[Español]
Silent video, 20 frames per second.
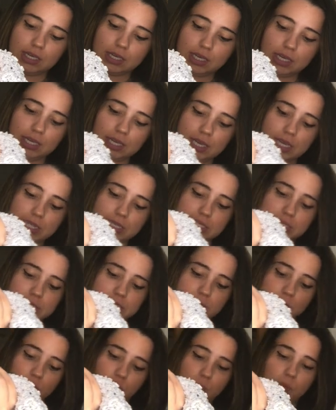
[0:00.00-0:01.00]
Y este sí
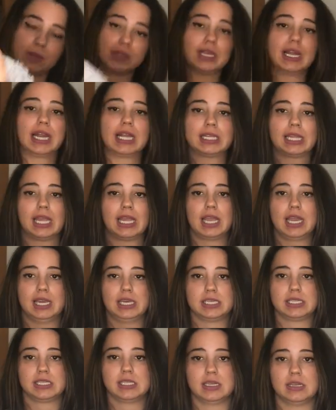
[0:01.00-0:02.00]
me lo pedí en la talla
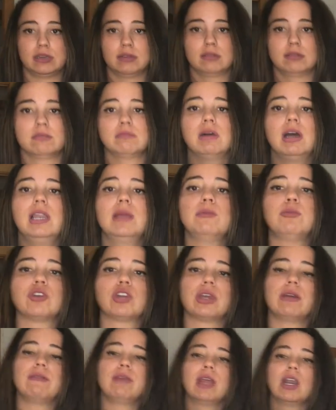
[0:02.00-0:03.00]
S, ¿vale?
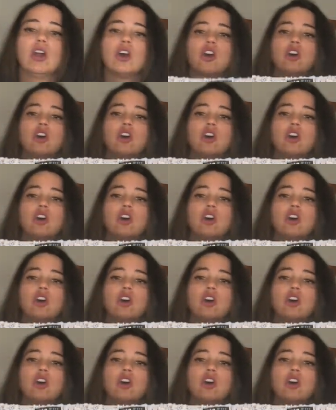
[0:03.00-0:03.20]
Porque vi en los